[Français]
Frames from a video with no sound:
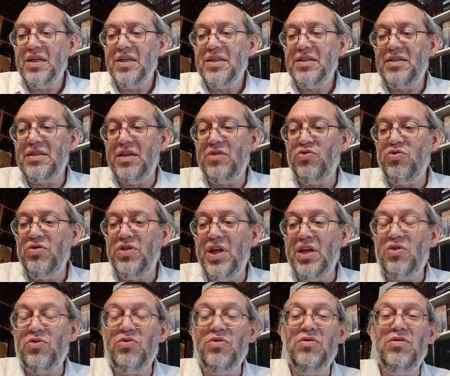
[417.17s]
C'est une
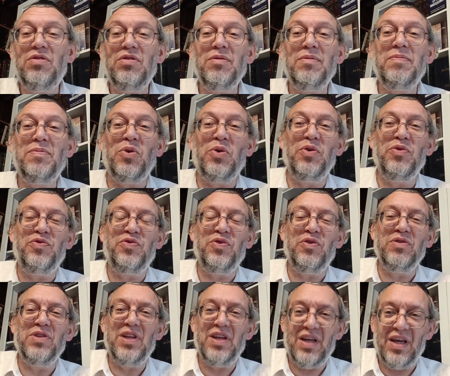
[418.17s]
étude
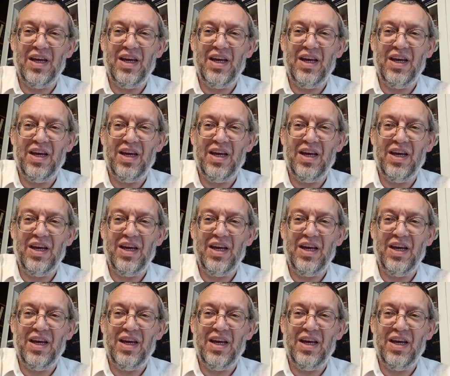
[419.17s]
profonde